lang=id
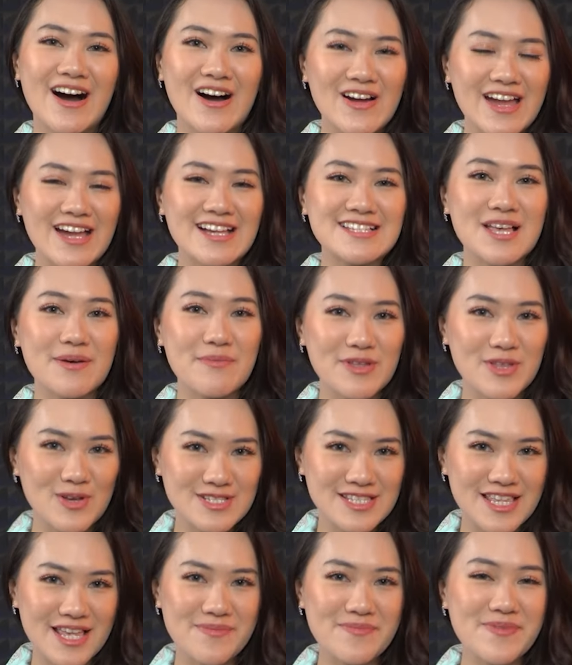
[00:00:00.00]
Oke sahabat
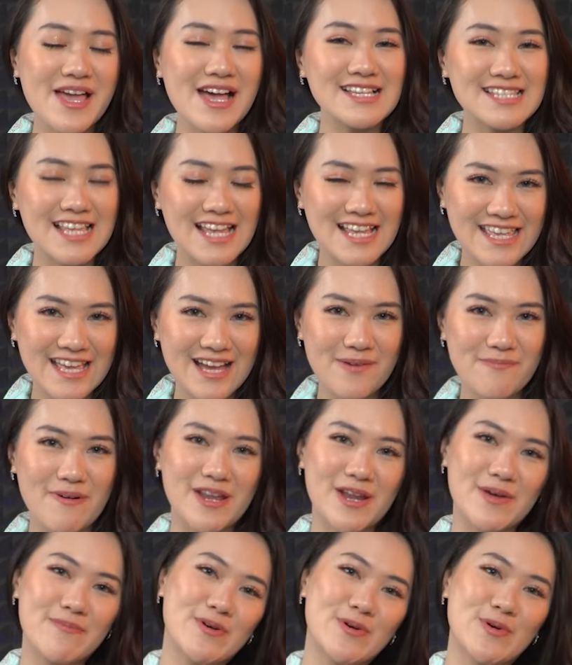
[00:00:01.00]
OC, biasanya
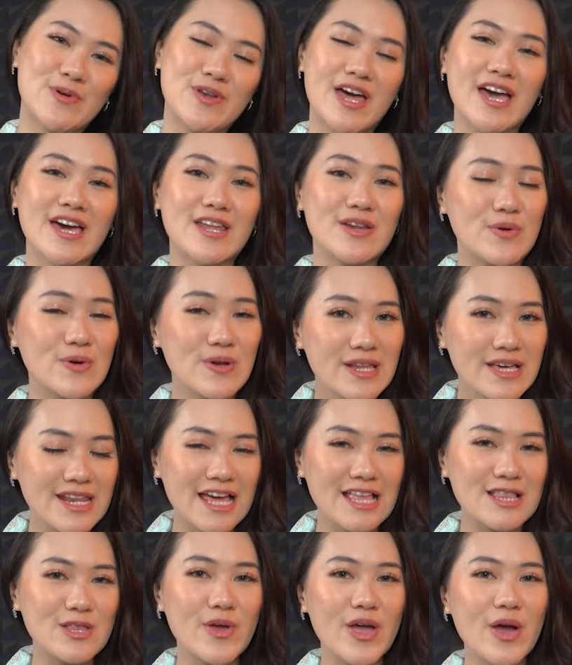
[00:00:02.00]
para pengguna air cooler
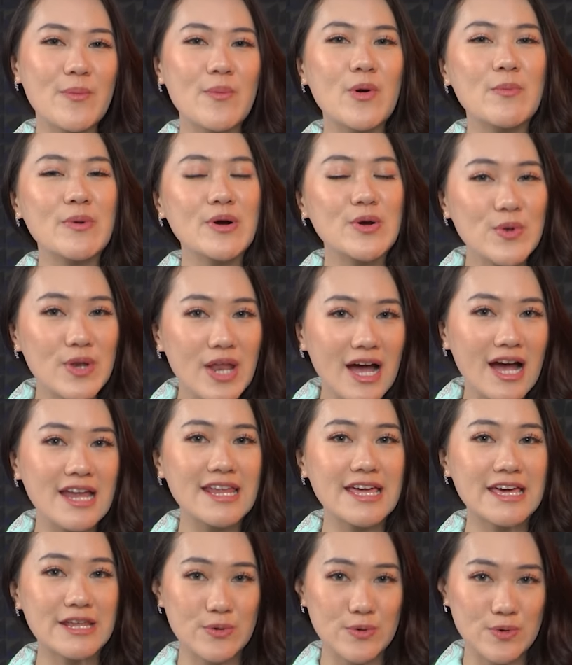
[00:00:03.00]
atau yang mau
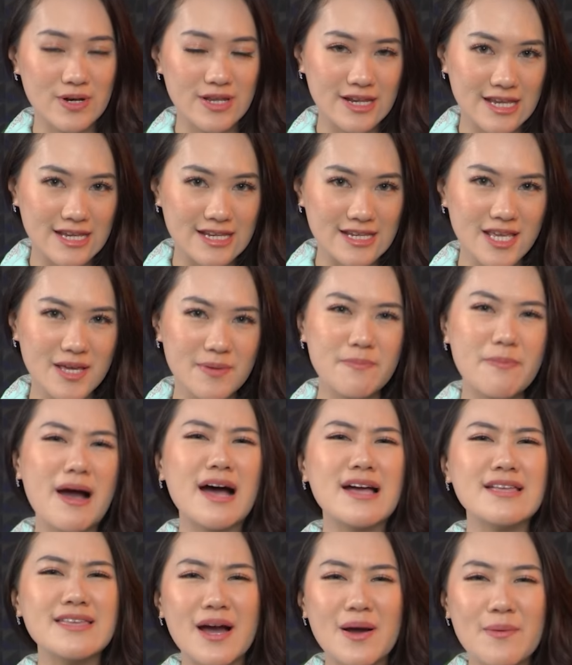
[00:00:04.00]
menggunakan air cooler ini
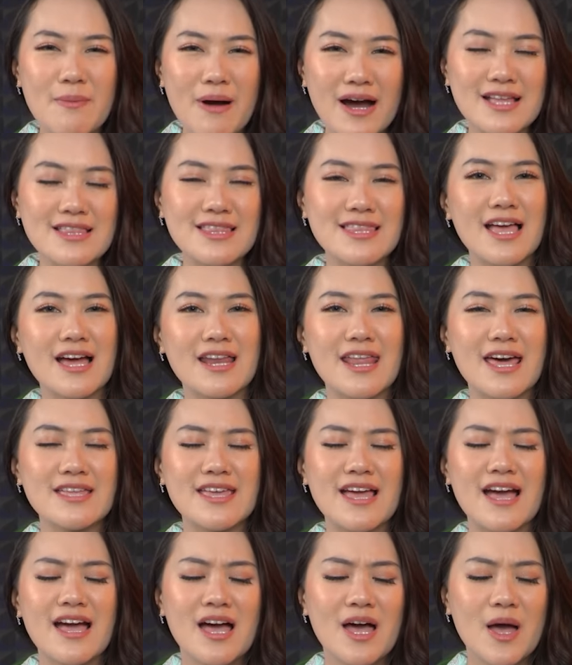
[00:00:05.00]
banyak banget yang
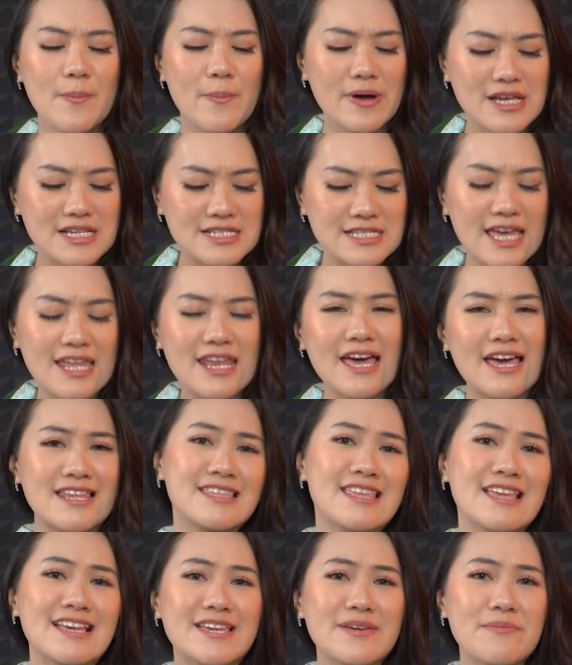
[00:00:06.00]
nanya pengisian
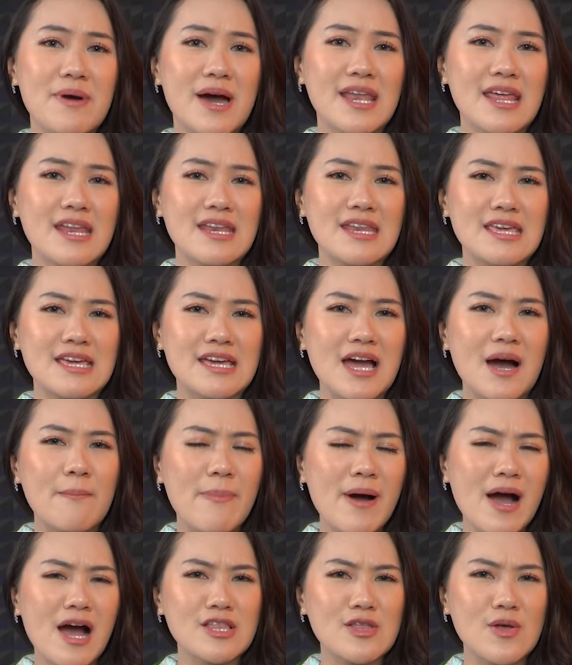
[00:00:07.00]
airnya gimana nih,
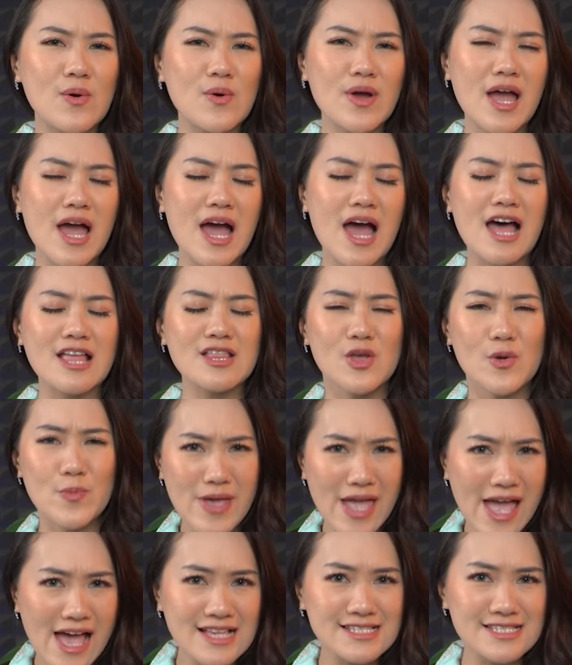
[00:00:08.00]
gampang atau enggak? Atau
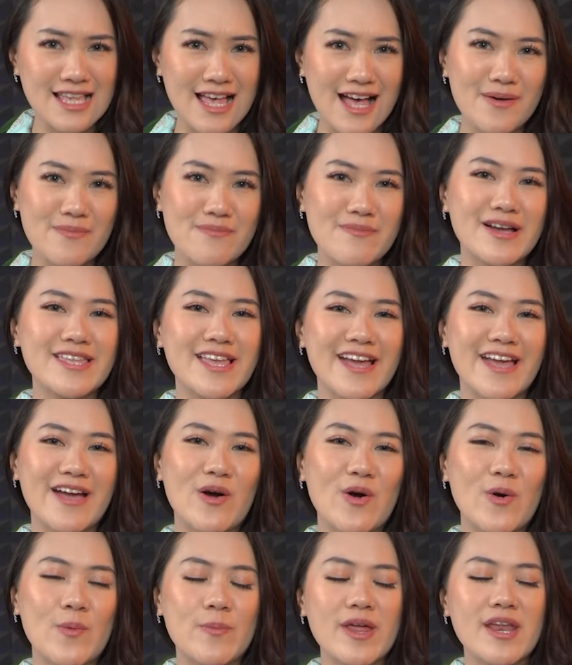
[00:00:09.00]
biasa banyak
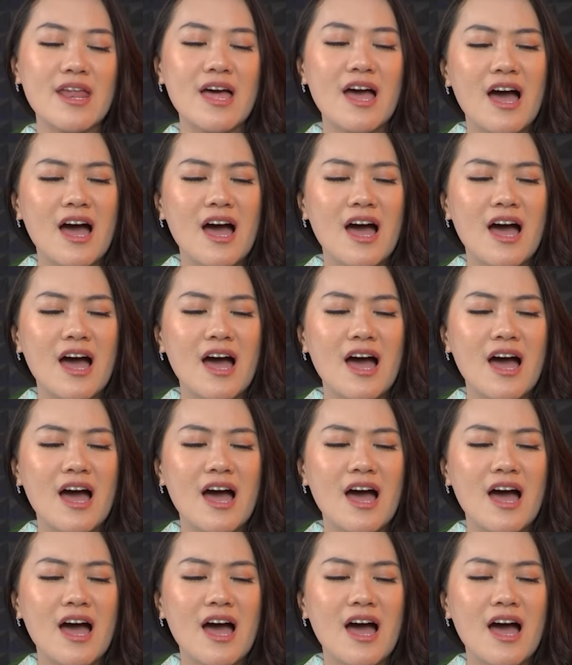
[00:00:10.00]
yang komplain,